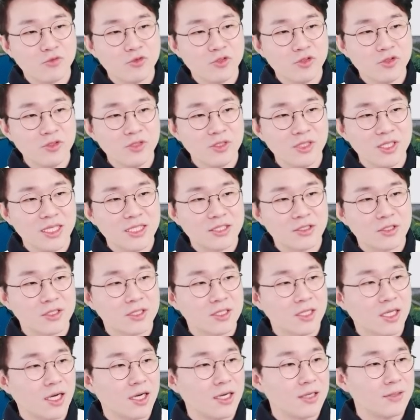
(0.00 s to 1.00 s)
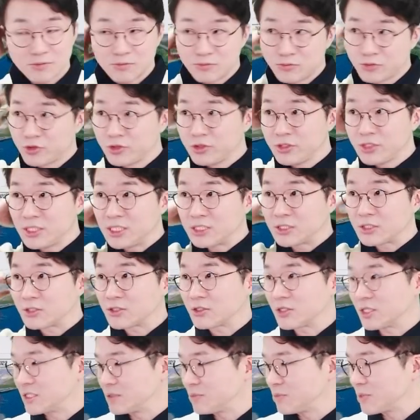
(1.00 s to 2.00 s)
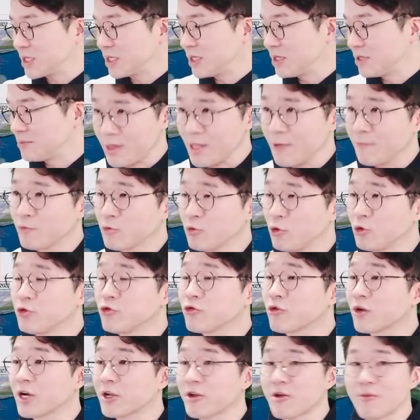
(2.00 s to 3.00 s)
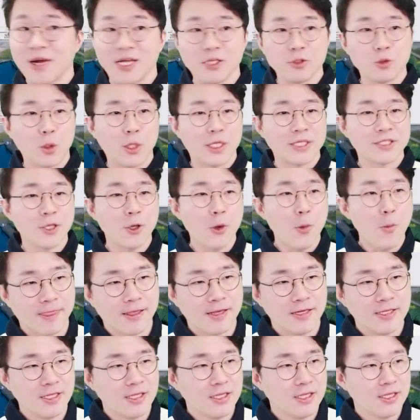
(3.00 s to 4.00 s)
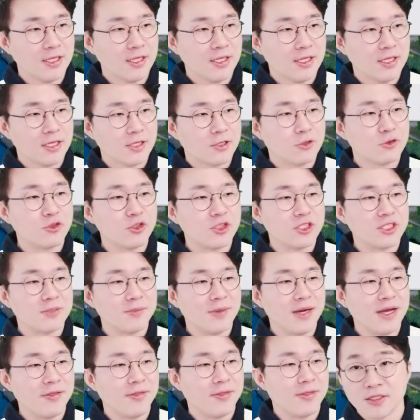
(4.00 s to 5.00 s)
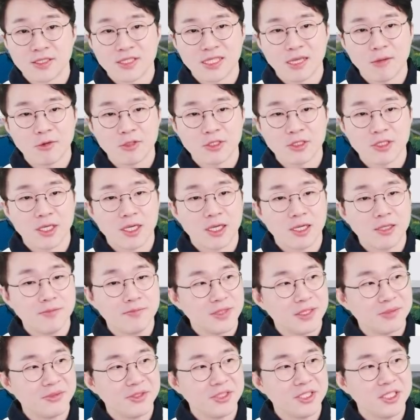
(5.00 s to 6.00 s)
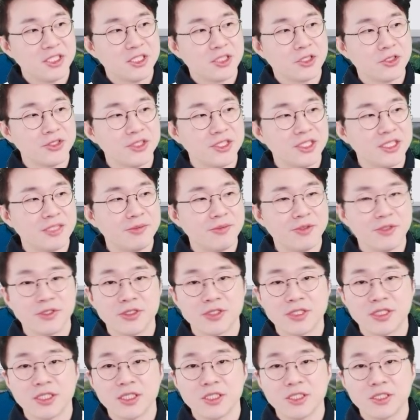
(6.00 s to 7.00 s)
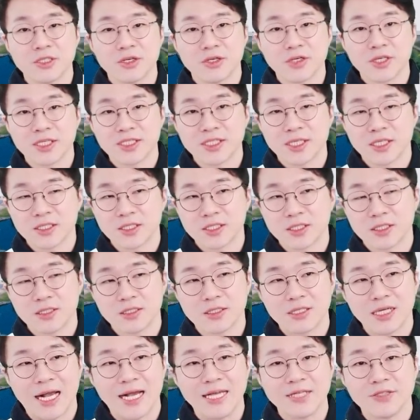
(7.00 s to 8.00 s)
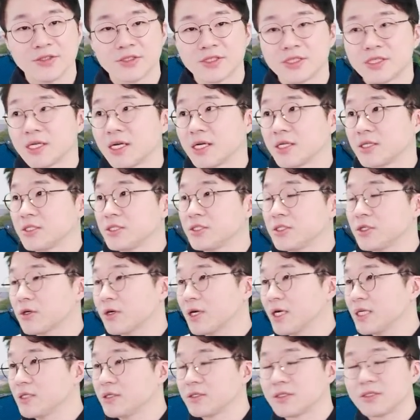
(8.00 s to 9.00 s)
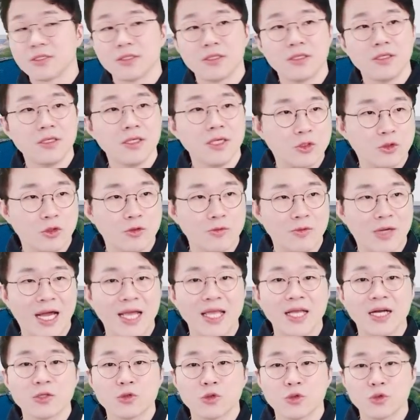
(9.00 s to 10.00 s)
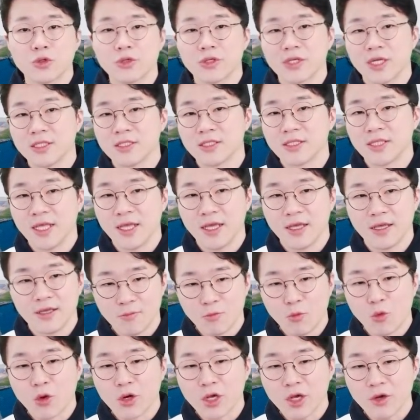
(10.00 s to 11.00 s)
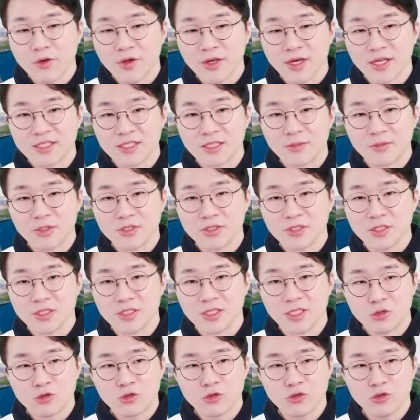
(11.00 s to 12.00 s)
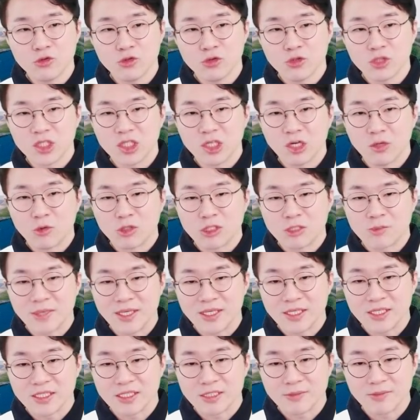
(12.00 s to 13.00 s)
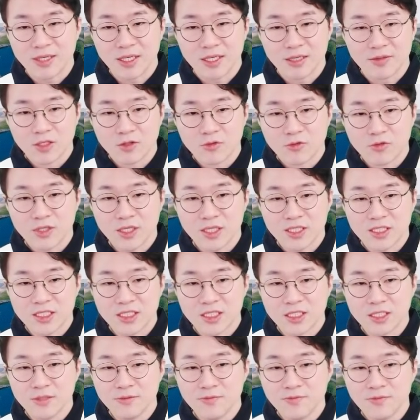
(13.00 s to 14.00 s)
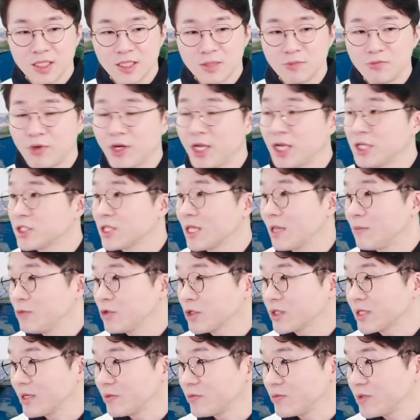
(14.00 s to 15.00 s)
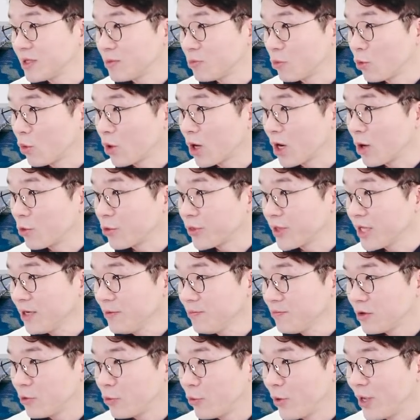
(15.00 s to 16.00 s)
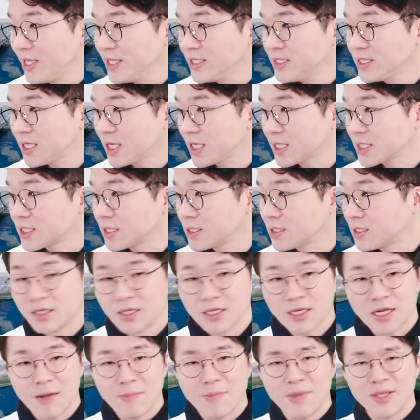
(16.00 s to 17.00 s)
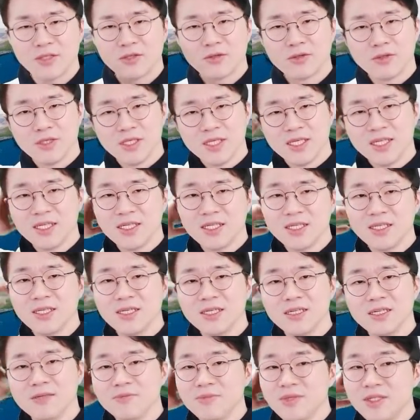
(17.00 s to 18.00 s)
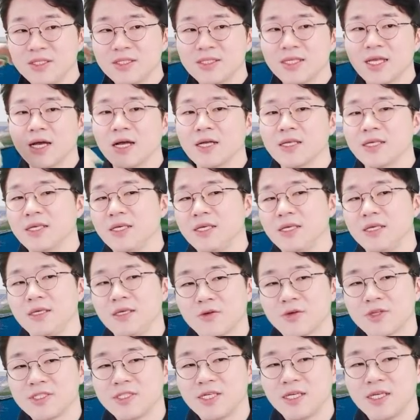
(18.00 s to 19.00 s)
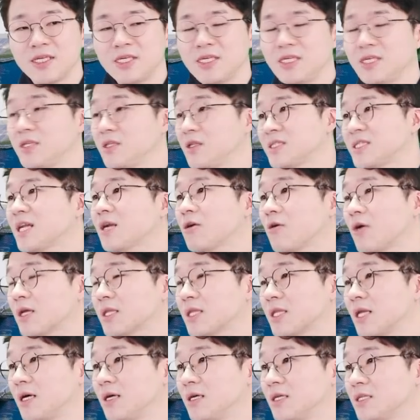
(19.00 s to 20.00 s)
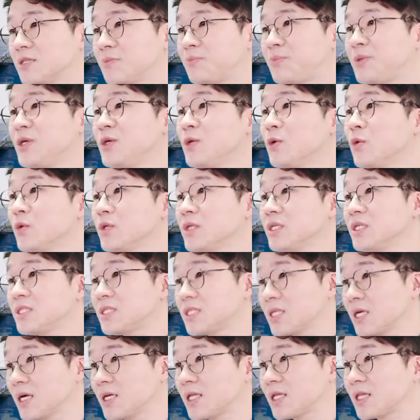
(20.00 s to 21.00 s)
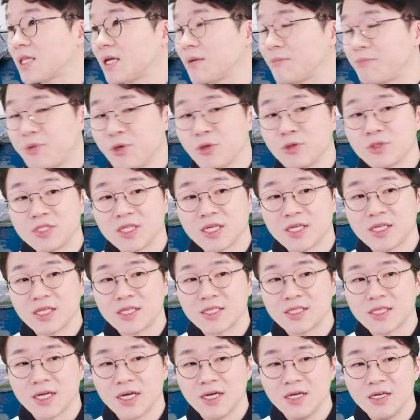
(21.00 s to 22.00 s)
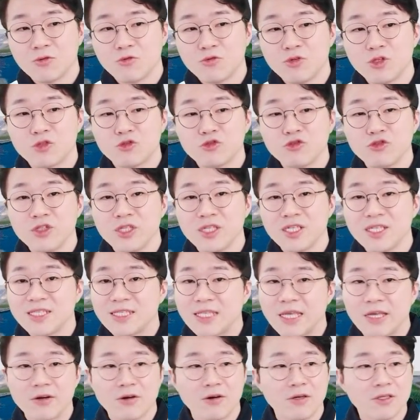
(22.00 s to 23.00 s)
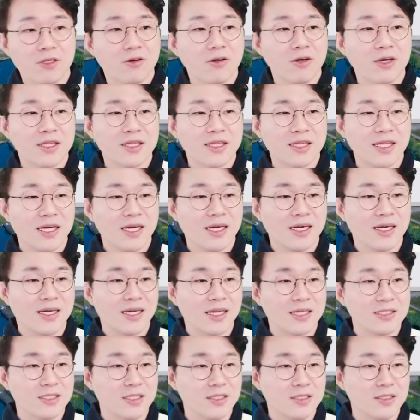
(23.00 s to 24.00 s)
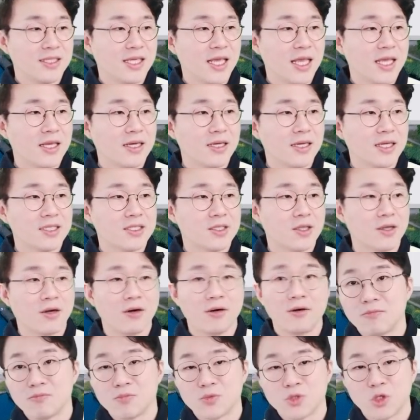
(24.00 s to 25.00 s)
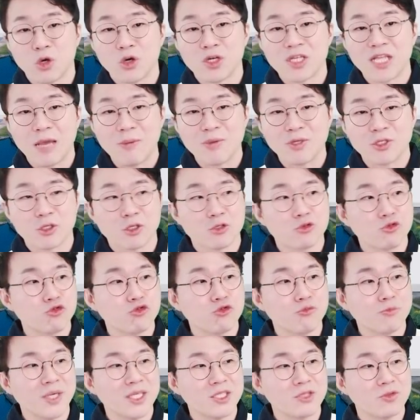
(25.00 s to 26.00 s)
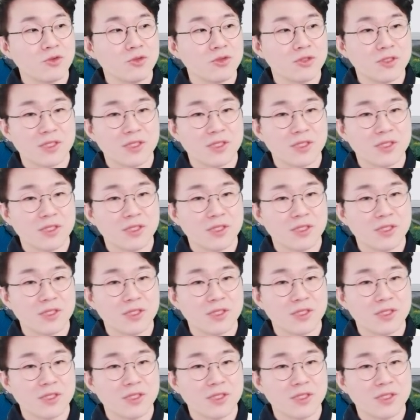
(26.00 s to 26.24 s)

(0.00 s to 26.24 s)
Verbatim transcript: 무슨 일이 있었을까 무슨 일이 있었을 것 같습니까 원두 가격이 많이 올라서 그것도 있지만 스타벅스가 이번 2022년 실적 예상치를 가이던스를 실적 가이던스를 조금 하향 조정을 했는데 뭐라고 얘기했냐면은 를쭉 읽어보시면 알겠지만 우리가 지금 인플레이션 압력 때문에 뭐가 온다? 웨이지 하이크 한마디로 임금 인상이 굉장히 셀 것 같다. 비용이 증가된다. 비용이 증가되니까 우리 순이익이 내려갈 것 같다라는 얘기를 했어요. 저거 다음에 저렇게 쭉쭉 빠지고